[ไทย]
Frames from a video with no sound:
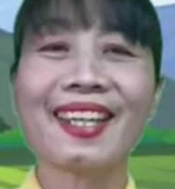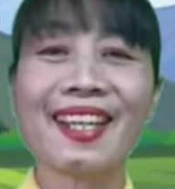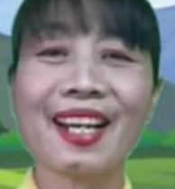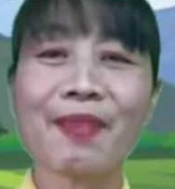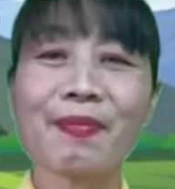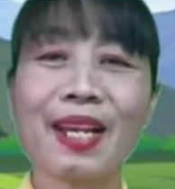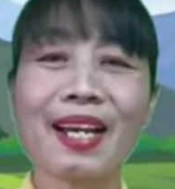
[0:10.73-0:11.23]
ที่
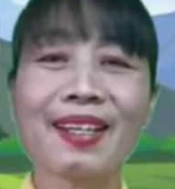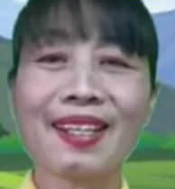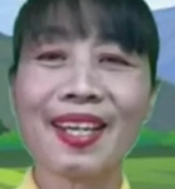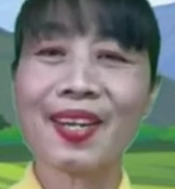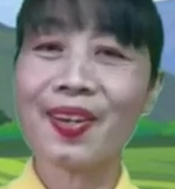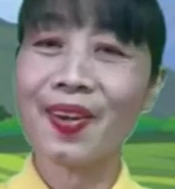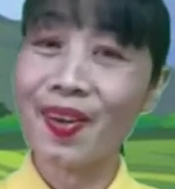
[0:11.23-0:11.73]
กำลัง
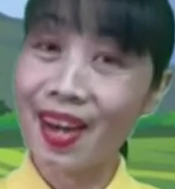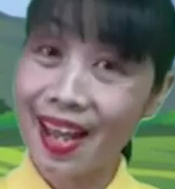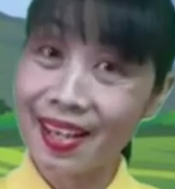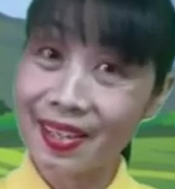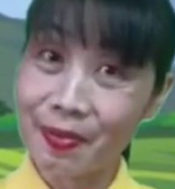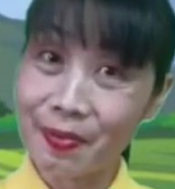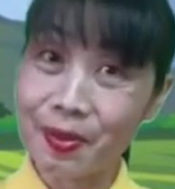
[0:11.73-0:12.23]
เรียนออนไล
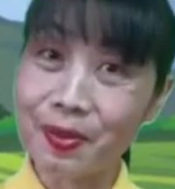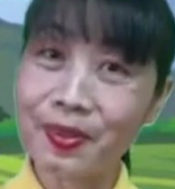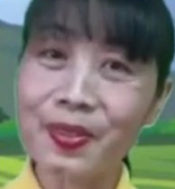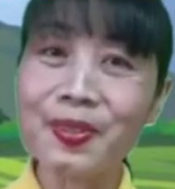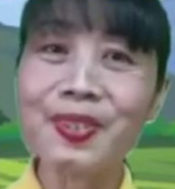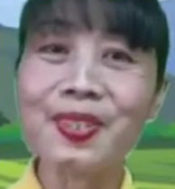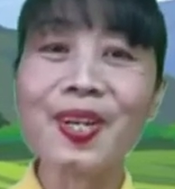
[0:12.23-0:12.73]
น์กับคุณค
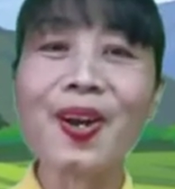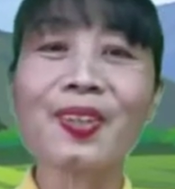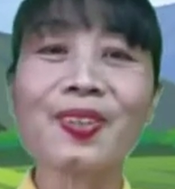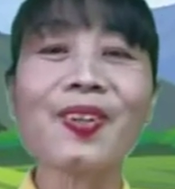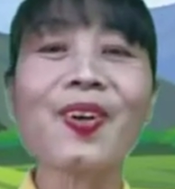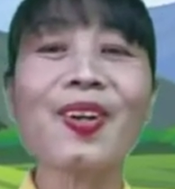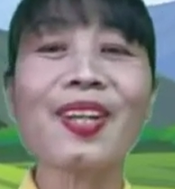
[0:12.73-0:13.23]
รูช่อ
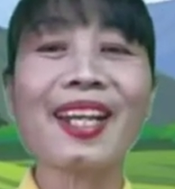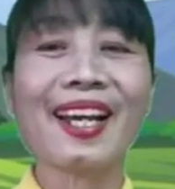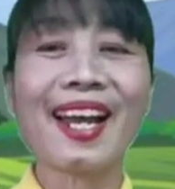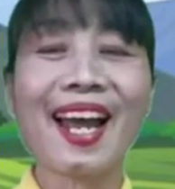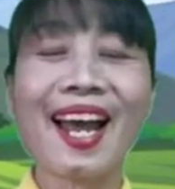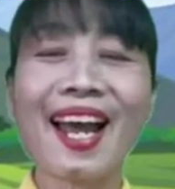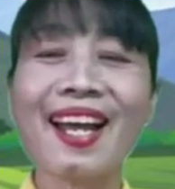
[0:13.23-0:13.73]
ทุกคนนะ
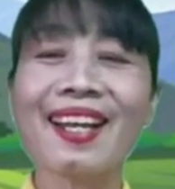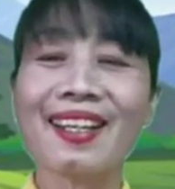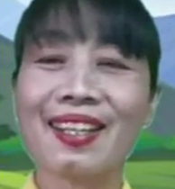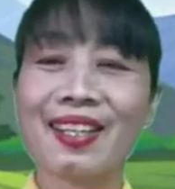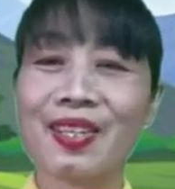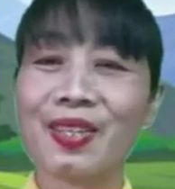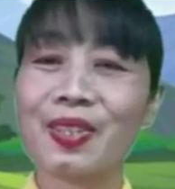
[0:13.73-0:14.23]
คะ
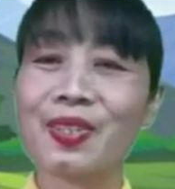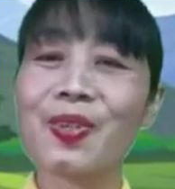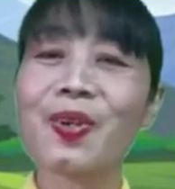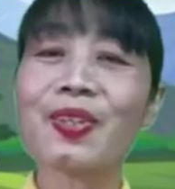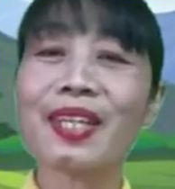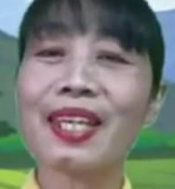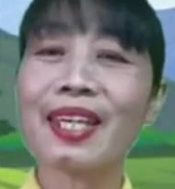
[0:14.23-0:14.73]
ช่ว
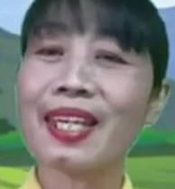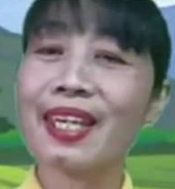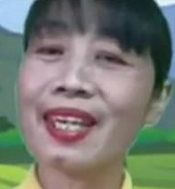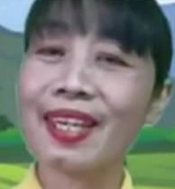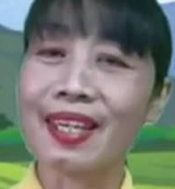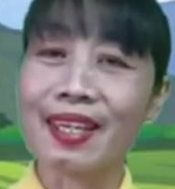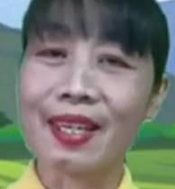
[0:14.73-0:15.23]
งนี้
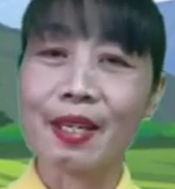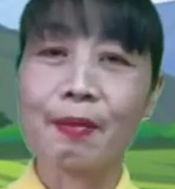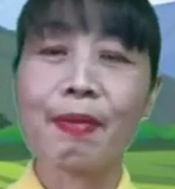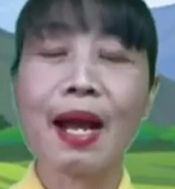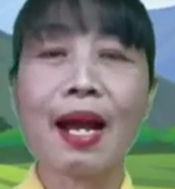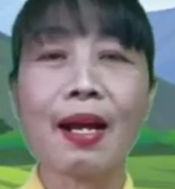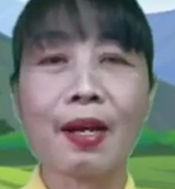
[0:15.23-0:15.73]

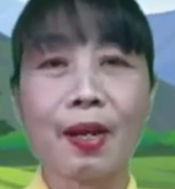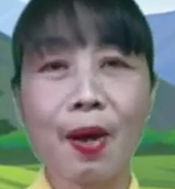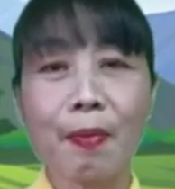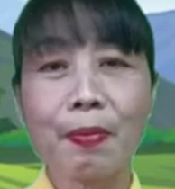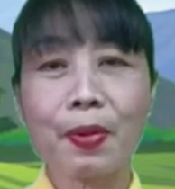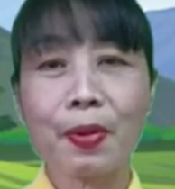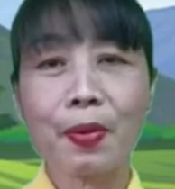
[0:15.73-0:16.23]
บางครอ
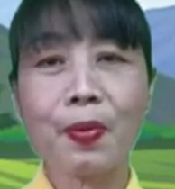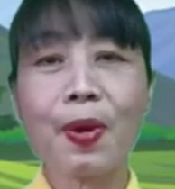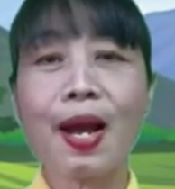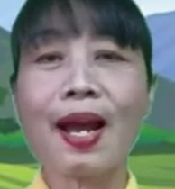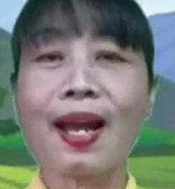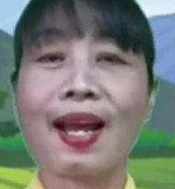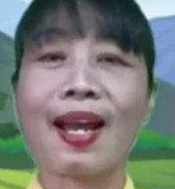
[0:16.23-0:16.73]
บครัว
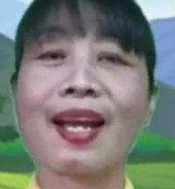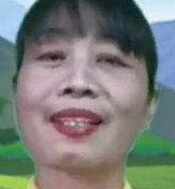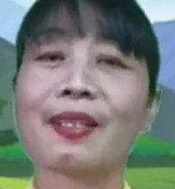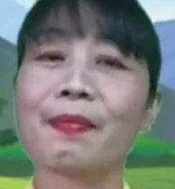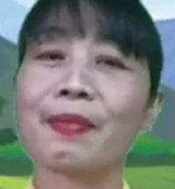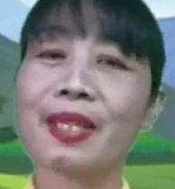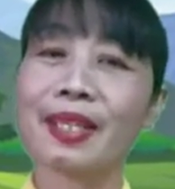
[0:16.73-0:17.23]
อาจ
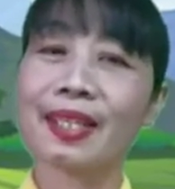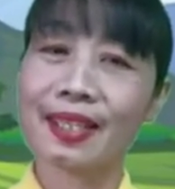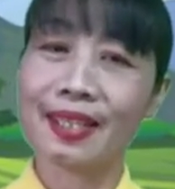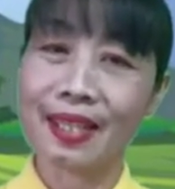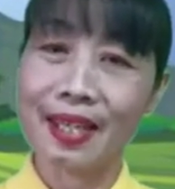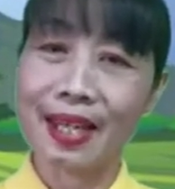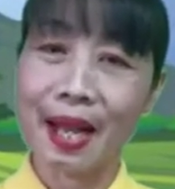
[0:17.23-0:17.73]
จะมีกิ
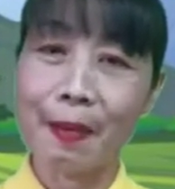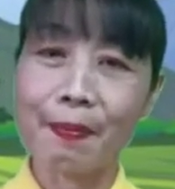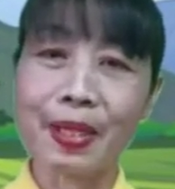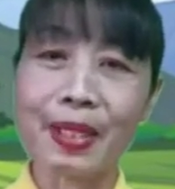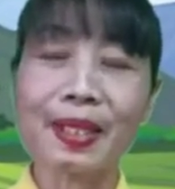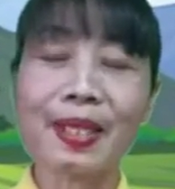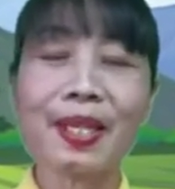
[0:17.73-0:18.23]
จกรรมไป
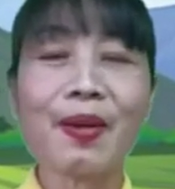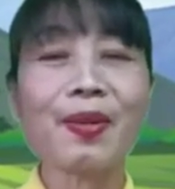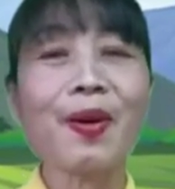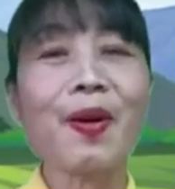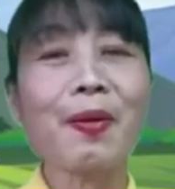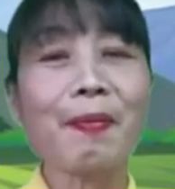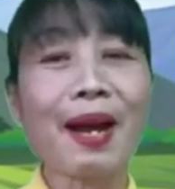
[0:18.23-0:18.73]
เที่ยว
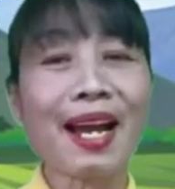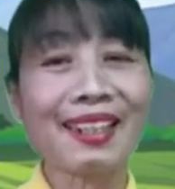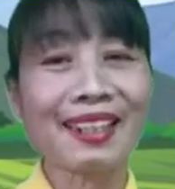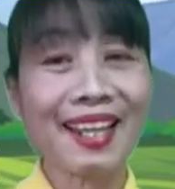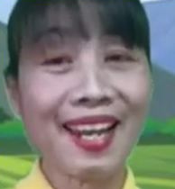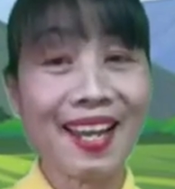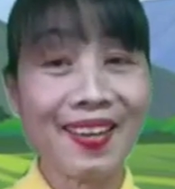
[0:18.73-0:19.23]
นอกบ้าน
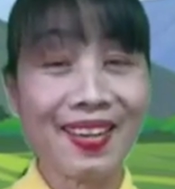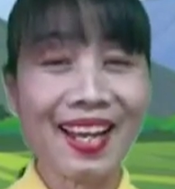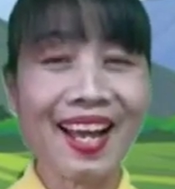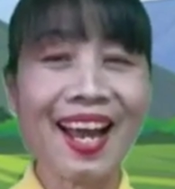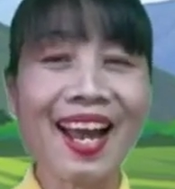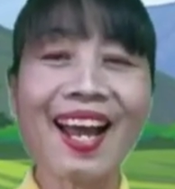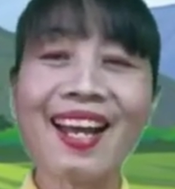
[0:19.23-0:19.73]
กันแล้วนะ
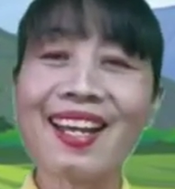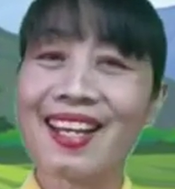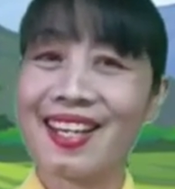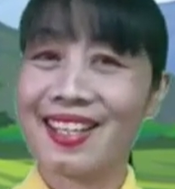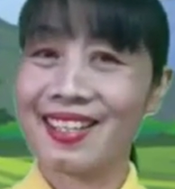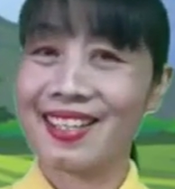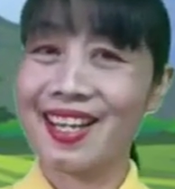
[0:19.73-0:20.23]
คะ
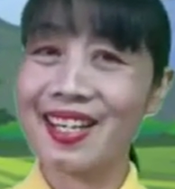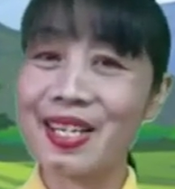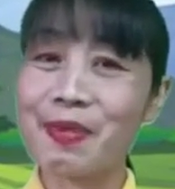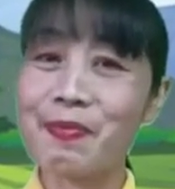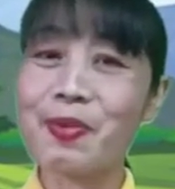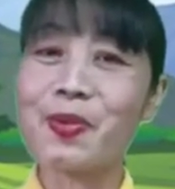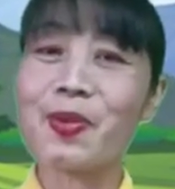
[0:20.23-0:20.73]
อย่าลื
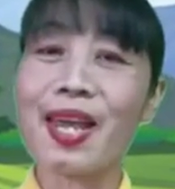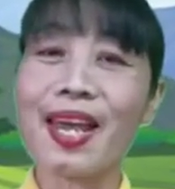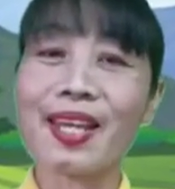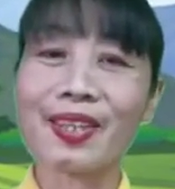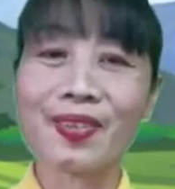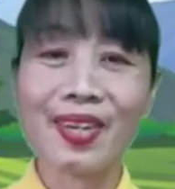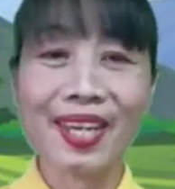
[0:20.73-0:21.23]
มดูแล
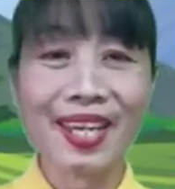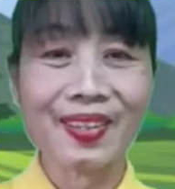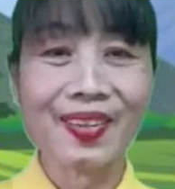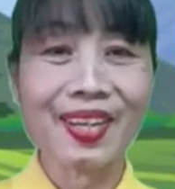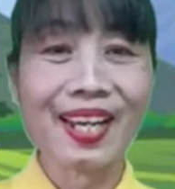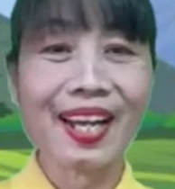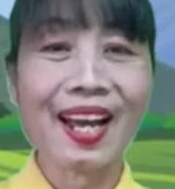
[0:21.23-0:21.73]
ตัวเอง
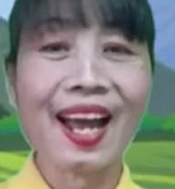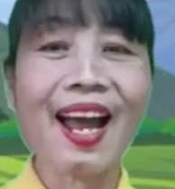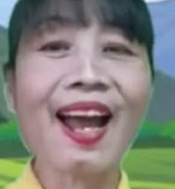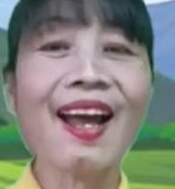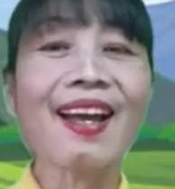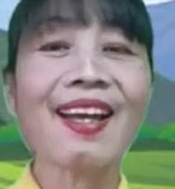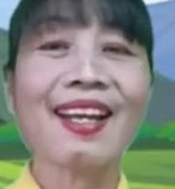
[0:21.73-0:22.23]
ด้วยนะคะ
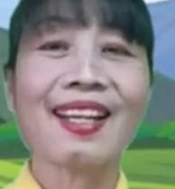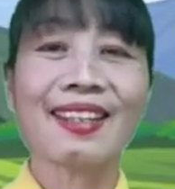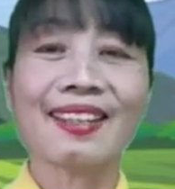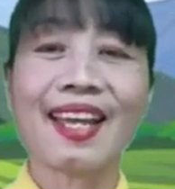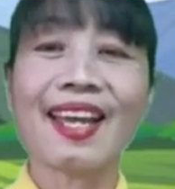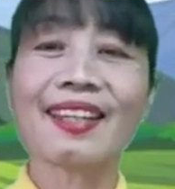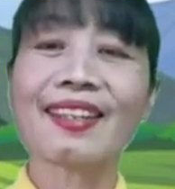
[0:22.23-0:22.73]

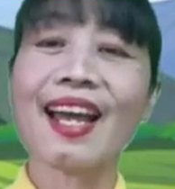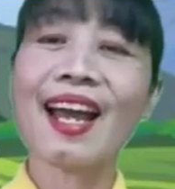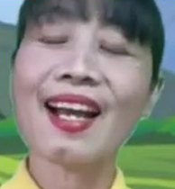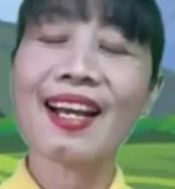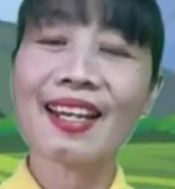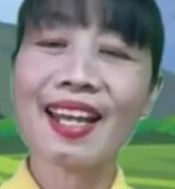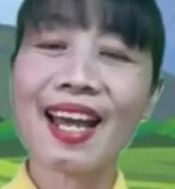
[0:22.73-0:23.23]
แต่ถ้า
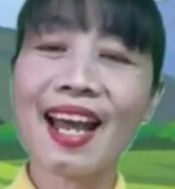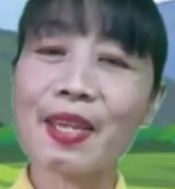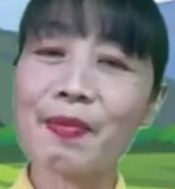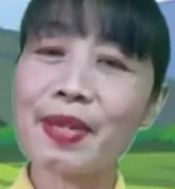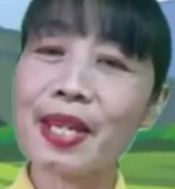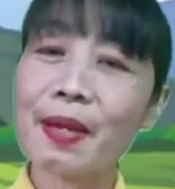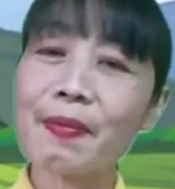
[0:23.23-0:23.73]
ใคร
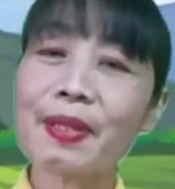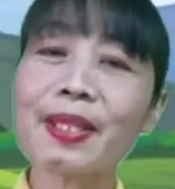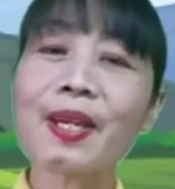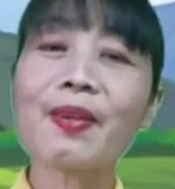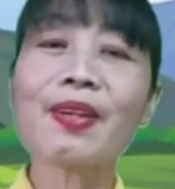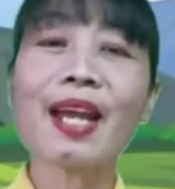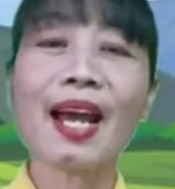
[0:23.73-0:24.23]
ไม่ได้ไป
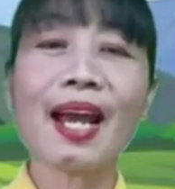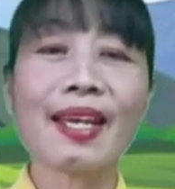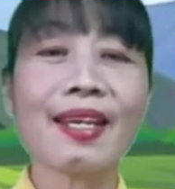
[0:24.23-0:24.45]
เที่ยวไหน